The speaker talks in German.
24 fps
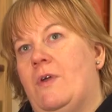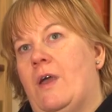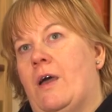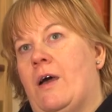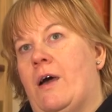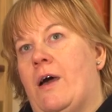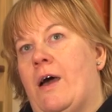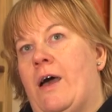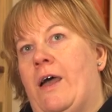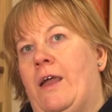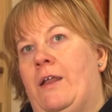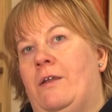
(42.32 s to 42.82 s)

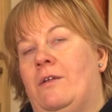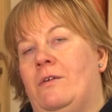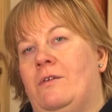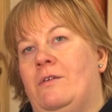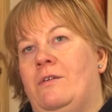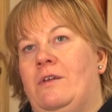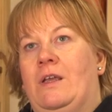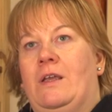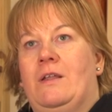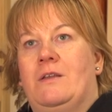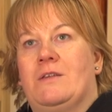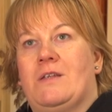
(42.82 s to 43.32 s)
wir
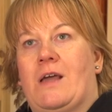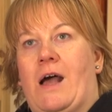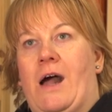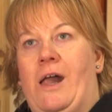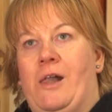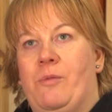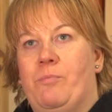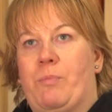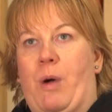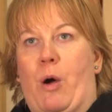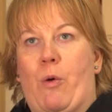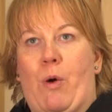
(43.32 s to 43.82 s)
einen
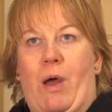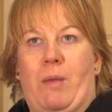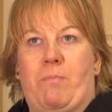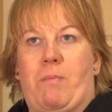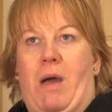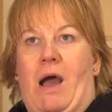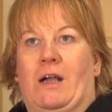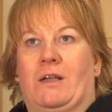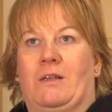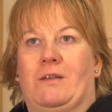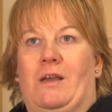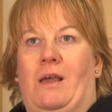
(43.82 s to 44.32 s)
digitalen
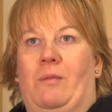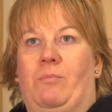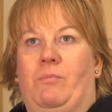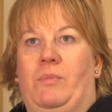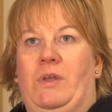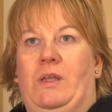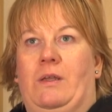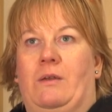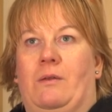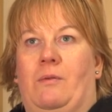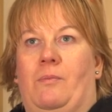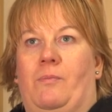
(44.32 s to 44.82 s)
Bauernmarkt
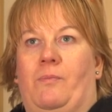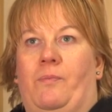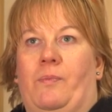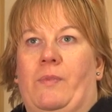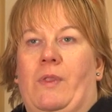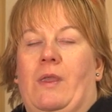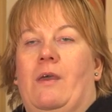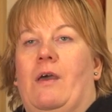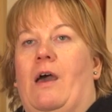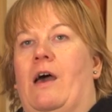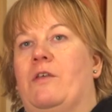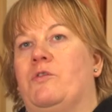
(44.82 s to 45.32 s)
anbieten.
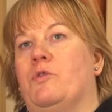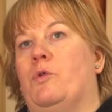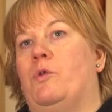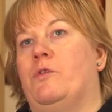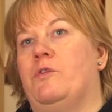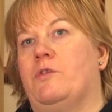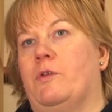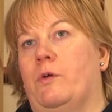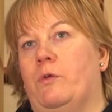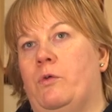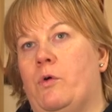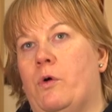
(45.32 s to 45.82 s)
Also
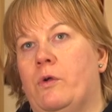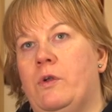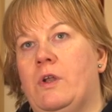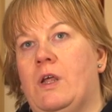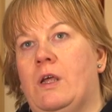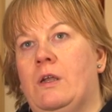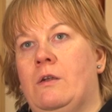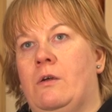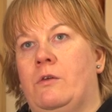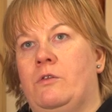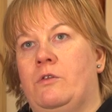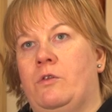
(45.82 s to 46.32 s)
unsere
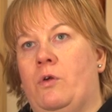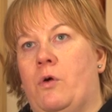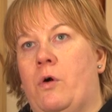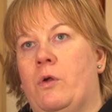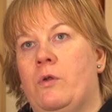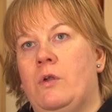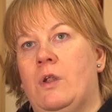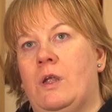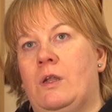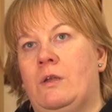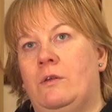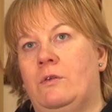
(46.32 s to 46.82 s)
Kundinnen und
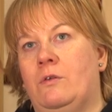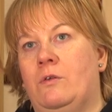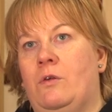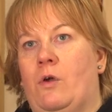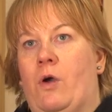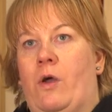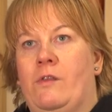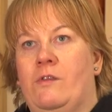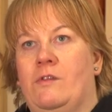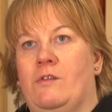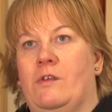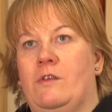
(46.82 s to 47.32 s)
Kunden
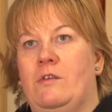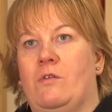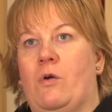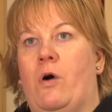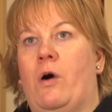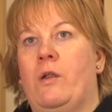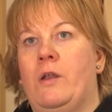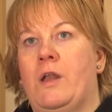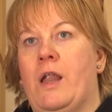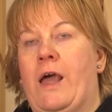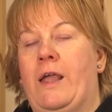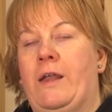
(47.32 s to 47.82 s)
können
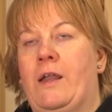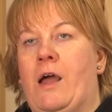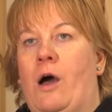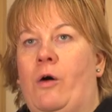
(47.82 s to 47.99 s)
sich online